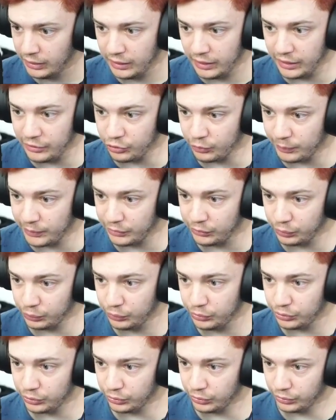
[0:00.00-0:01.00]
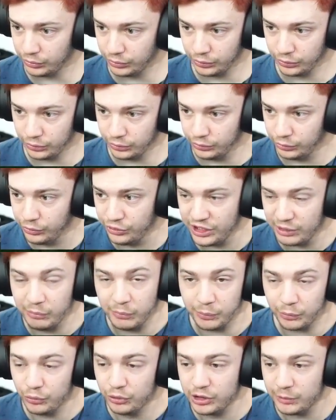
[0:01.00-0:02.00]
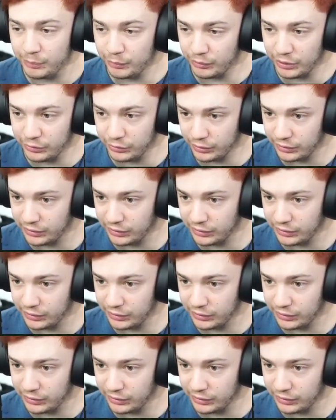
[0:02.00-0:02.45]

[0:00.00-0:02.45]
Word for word: e soprattutto non siamo pronti per un altro